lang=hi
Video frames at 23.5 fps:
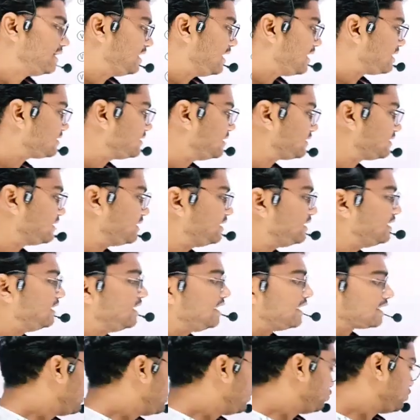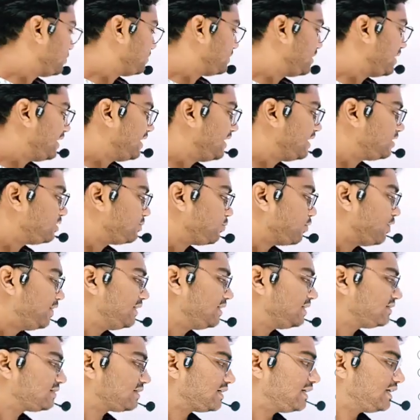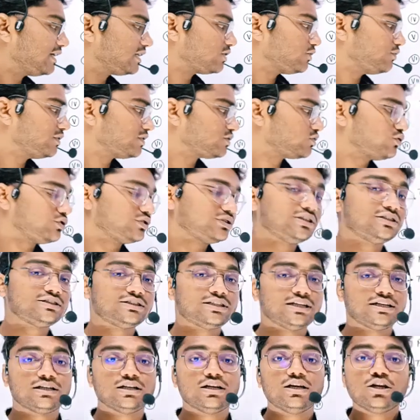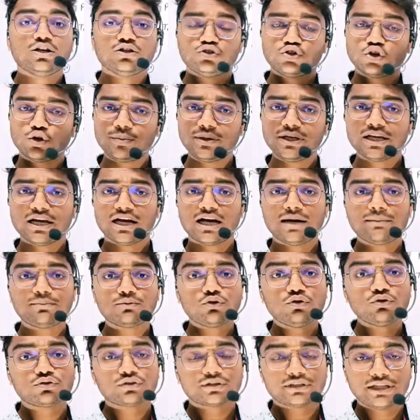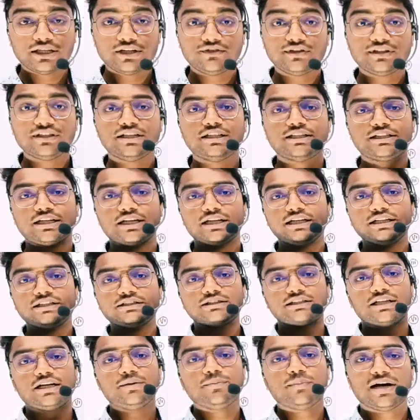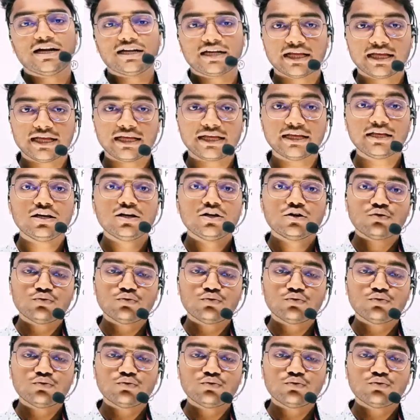नेक्स्ट देखते हैं जो अपना एट्थ पॉइंट है करेक्ट वन क्वेश्चन सेट जो भी आपको इन्विजिलेटर ने सेट बांटा है